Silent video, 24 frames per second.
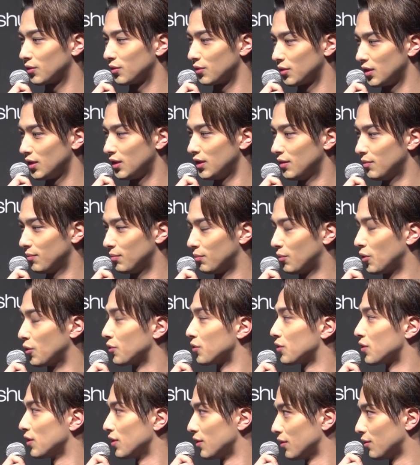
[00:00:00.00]
闘技、
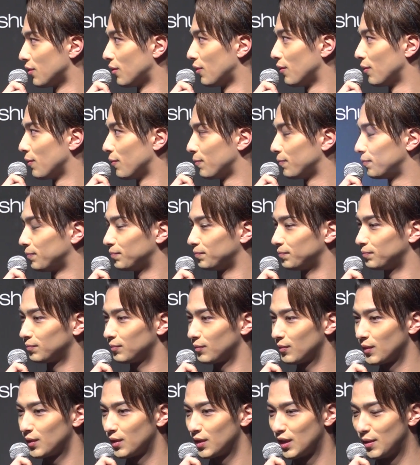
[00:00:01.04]
ボクシングを
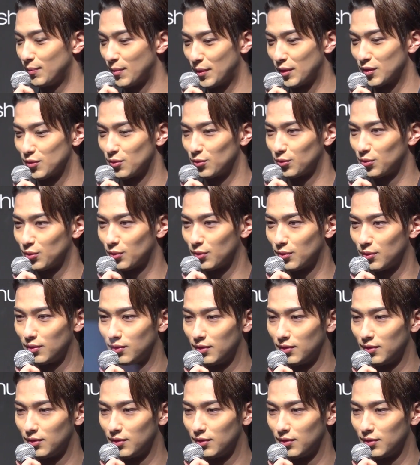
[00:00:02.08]
今はちょっと